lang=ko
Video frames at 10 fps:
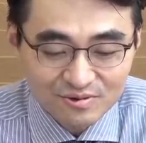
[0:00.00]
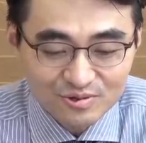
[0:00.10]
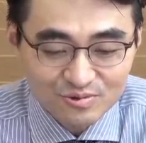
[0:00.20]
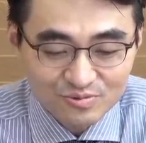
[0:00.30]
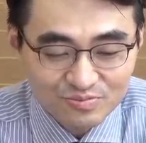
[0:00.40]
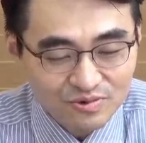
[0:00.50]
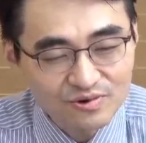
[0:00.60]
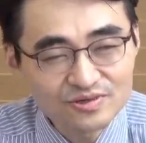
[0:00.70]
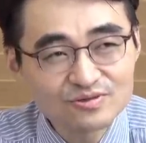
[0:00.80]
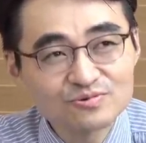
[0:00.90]
어제도
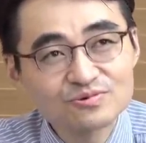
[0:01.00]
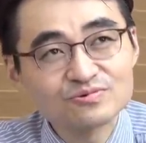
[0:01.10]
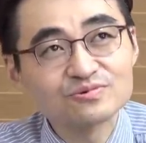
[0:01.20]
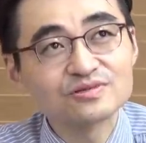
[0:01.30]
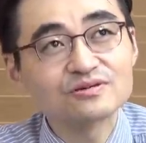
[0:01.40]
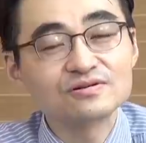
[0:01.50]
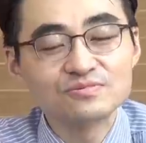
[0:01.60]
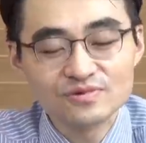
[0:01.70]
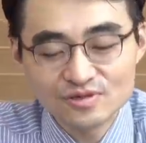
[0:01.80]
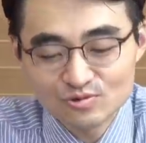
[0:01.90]
어제도 그렇고 최근
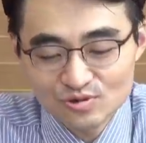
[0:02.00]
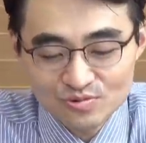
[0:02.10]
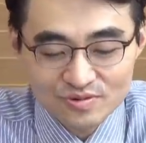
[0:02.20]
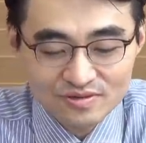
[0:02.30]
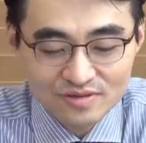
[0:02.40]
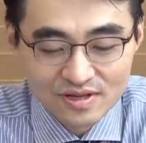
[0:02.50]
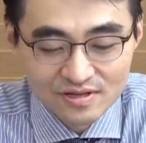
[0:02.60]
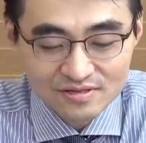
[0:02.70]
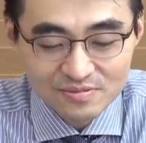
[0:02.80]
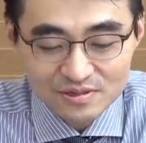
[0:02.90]
이번 일주일 보면
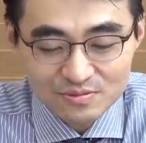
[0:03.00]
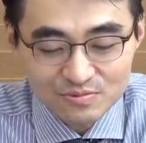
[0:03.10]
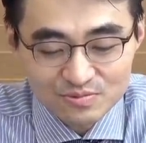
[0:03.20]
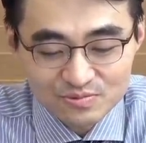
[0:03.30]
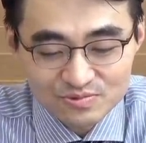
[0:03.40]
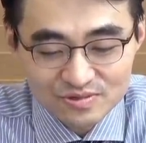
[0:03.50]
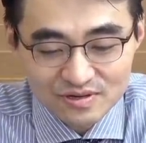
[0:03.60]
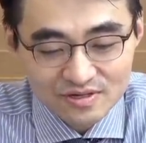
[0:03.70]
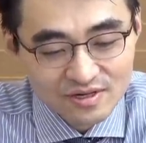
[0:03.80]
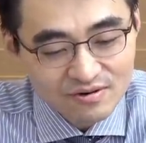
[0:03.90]
스마트폰 부품주가
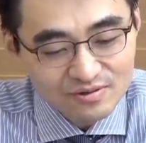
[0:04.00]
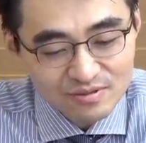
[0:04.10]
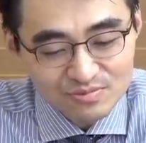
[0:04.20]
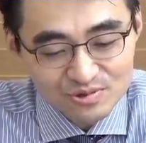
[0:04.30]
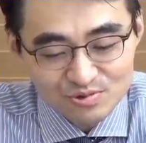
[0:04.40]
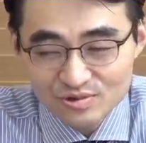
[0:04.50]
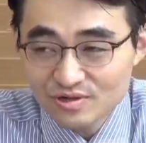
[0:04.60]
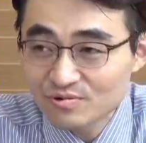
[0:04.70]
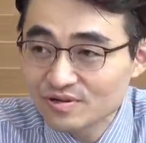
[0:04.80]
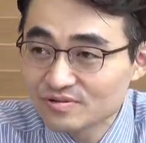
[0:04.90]
어, 3분기
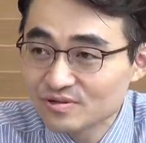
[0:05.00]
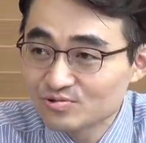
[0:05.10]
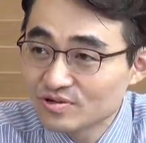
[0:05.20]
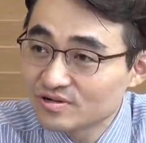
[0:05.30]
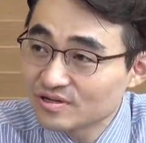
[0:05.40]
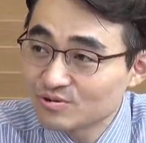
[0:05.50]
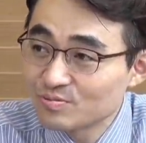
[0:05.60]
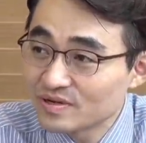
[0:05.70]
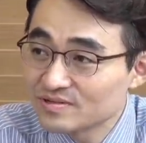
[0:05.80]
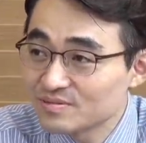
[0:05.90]
좋다고 하는데 주가가 자꾸
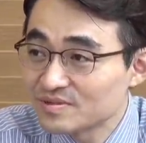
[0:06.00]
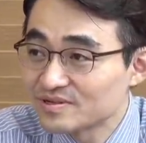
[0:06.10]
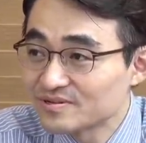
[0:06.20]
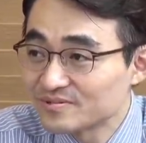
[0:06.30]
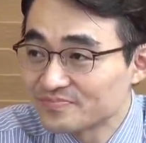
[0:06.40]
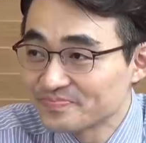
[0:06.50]
빠진단 말이에요.